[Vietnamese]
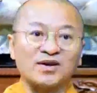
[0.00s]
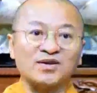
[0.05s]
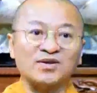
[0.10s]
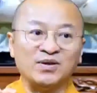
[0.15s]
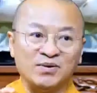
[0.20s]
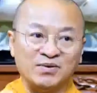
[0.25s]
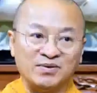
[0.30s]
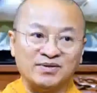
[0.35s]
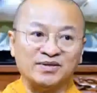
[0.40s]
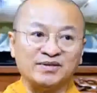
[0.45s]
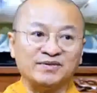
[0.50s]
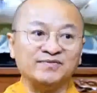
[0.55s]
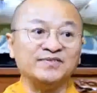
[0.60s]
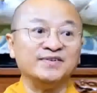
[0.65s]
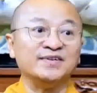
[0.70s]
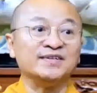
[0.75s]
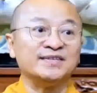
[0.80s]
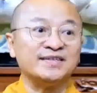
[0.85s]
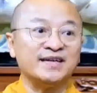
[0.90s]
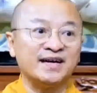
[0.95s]
hoặc nhiều người
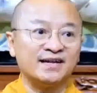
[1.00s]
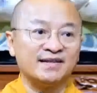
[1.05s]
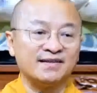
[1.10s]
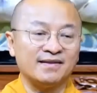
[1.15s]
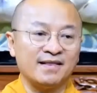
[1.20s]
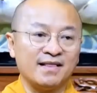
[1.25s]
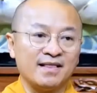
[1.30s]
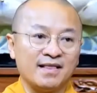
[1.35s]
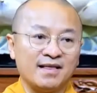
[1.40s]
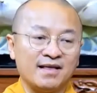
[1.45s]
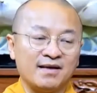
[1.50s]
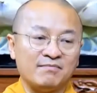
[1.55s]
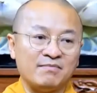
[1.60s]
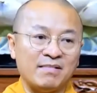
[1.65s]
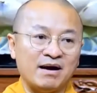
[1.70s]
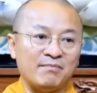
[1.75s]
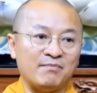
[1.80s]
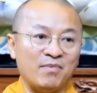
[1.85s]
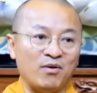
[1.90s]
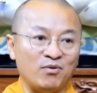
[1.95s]
vừa chết
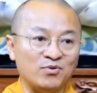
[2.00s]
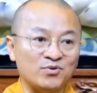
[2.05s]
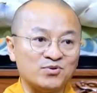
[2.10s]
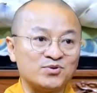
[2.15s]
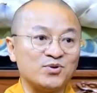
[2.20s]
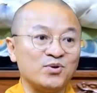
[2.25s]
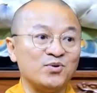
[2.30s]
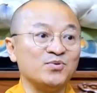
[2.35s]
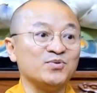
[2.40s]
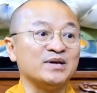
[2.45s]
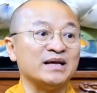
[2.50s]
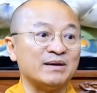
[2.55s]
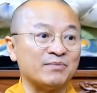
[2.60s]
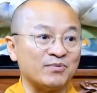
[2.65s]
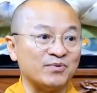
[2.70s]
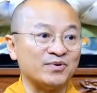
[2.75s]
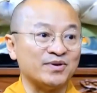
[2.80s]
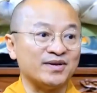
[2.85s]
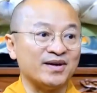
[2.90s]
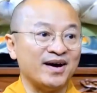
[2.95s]
mà mẫu số
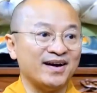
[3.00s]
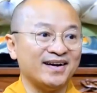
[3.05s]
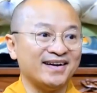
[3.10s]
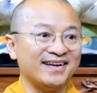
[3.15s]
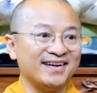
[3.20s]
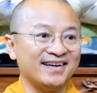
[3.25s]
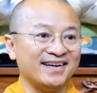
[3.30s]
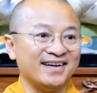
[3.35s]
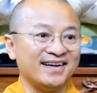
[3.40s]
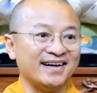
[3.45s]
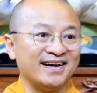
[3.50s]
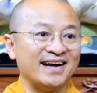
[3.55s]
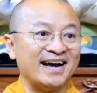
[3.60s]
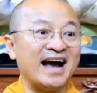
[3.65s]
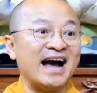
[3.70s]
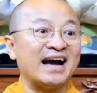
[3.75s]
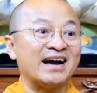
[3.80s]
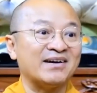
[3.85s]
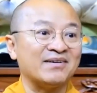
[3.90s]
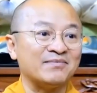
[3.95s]
nghiệp của người đó, đó
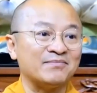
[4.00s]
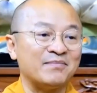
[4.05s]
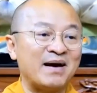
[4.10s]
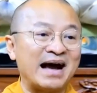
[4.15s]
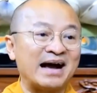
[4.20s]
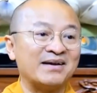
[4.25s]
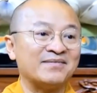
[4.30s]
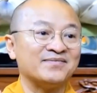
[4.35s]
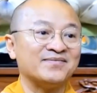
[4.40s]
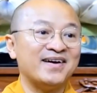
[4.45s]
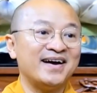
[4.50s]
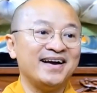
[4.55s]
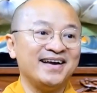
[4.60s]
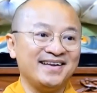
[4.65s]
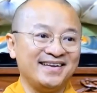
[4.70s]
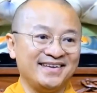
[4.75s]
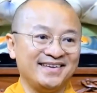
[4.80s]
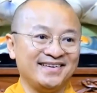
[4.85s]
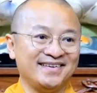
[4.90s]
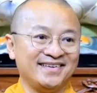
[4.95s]
gần bằng
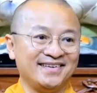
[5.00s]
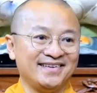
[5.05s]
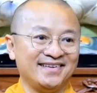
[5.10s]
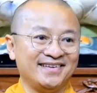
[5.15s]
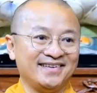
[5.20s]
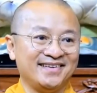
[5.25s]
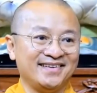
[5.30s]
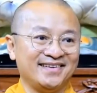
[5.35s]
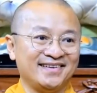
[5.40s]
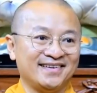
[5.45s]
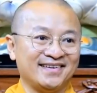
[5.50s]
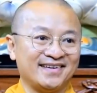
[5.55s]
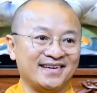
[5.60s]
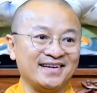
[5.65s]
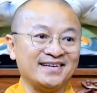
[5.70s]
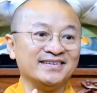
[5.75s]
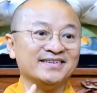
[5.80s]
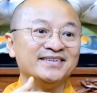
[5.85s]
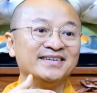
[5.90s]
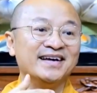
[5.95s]
với
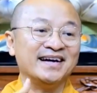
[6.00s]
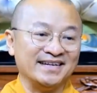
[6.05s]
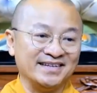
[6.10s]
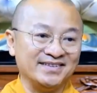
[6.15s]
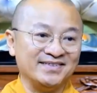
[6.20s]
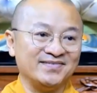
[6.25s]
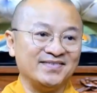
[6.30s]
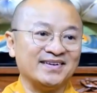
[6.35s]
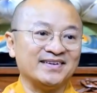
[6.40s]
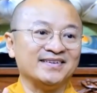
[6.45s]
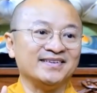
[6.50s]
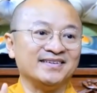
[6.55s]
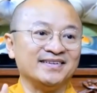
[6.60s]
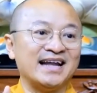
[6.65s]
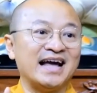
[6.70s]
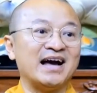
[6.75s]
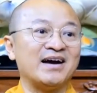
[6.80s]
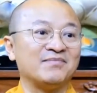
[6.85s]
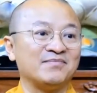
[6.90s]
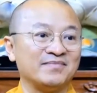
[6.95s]
cái người nữ và
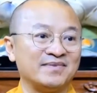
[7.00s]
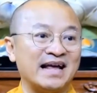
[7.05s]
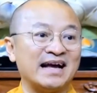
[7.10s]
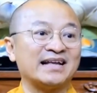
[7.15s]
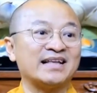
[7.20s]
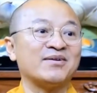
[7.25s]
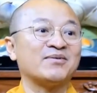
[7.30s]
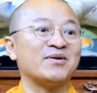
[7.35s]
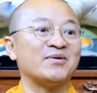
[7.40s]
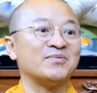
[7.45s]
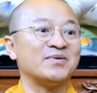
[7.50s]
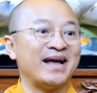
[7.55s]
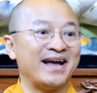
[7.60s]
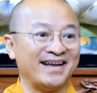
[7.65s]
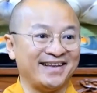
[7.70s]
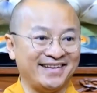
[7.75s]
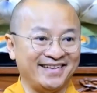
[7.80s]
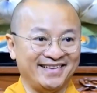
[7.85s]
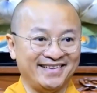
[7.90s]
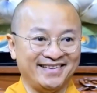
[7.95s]
người nam đang giao cấu
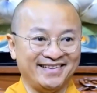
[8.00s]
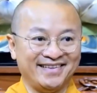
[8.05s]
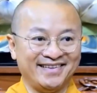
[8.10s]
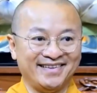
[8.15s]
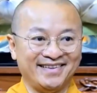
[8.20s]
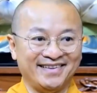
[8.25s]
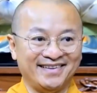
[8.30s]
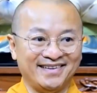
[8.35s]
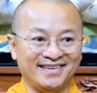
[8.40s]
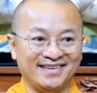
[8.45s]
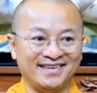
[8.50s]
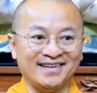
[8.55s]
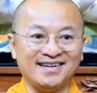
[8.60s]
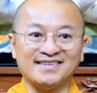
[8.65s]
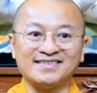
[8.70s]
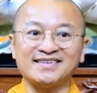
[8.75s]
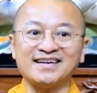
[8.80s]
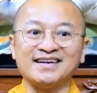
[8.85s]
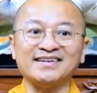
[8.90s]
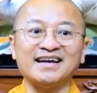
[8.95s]
này, cho
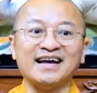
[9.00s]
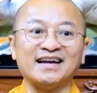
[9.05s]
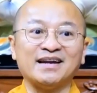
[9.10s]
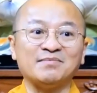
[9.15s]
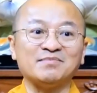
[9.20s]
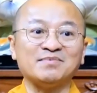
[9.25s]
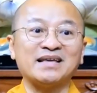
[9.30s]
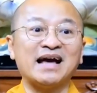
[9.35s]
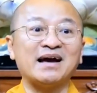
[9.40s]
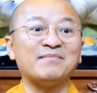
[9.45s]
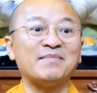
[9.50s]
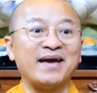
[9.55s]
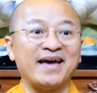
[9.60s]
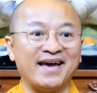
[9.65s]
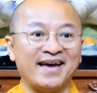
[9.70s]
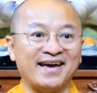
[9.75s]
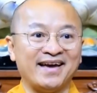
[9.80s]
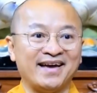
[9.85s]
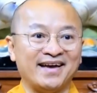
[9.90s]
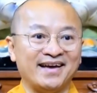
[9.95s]
nên sanh ra làm cha
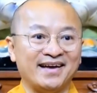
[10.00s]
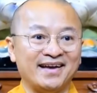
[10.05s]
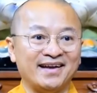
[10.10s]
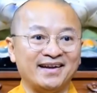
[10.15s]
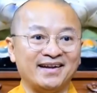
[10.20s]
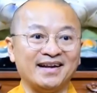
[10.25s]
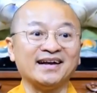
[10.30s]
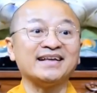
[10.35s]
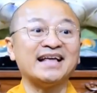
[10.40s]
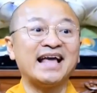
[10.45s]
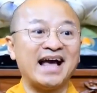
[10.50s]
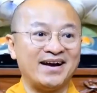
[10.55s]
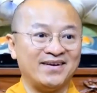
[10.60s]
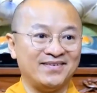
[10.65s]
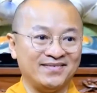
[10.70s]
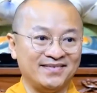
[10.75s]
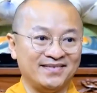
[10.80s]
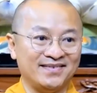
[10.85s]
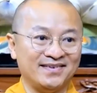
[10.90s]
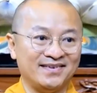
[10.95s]
mẹ lẫn nhau,
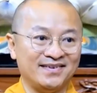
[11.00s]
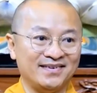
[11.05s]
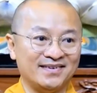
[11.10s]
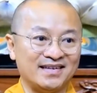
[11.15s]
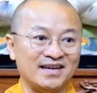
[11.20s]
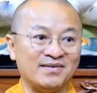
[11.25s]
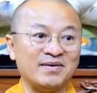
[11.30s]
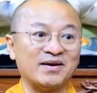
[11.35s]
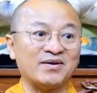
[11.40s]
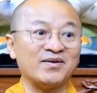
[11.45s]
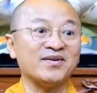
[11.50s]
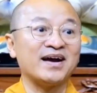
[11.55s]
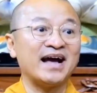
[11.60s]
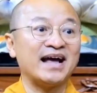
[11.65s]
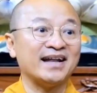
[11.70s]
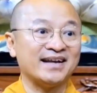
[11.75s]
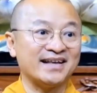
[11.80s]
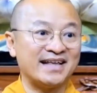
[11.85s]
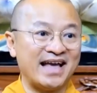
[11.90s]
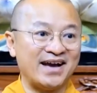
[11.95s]
cha mẹ con
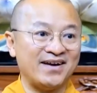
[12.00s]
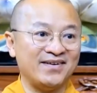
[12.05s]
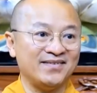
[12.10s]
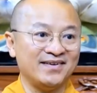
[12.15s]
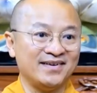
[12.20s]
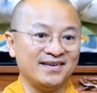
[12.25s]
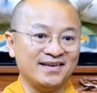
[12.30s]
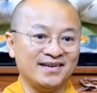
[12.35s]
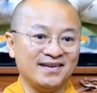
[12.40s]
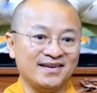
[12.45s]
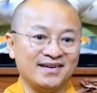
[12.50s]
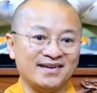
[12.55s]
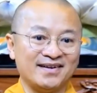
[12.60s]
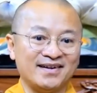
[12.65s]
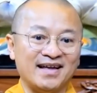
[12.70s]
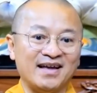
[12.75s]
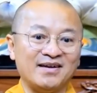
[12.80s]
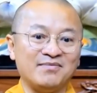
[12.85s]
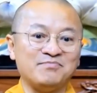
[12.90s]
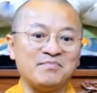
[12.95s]
cái lẫn nhau,
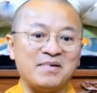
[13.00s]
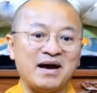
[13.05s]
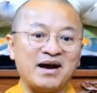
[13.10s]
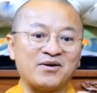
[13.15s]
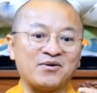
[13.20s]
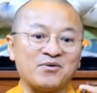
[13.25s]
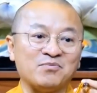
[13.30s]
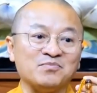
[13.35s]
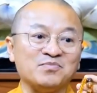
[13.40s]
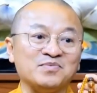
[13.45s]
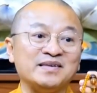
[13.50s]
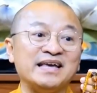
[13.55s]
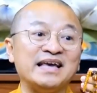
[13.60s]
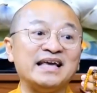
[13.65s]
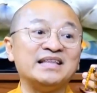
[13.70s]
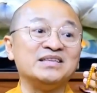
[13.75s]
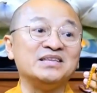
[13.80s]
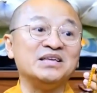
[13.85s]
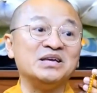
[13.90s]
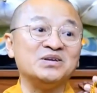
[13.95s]
để mang cùng
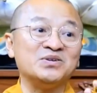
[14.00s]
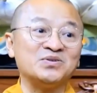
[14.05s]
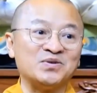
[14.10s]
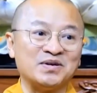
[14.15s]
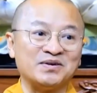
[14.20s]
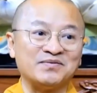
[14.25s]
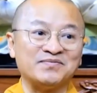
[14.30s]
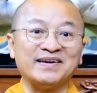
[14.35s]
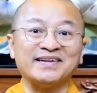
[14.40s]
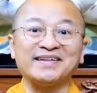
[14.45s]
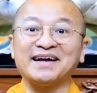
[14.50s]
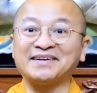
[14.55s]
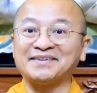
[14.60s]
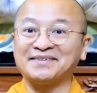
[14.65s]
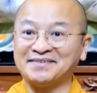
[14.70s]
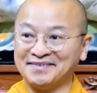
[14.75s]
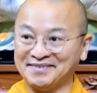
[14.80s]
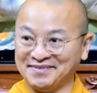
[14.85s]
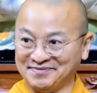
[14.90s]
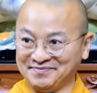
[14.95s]
gen di truyền về
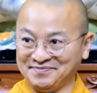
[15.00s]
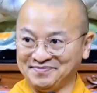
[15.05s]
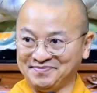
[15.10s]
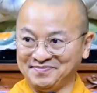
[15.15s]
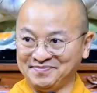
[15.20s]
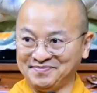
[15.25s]
thân tướng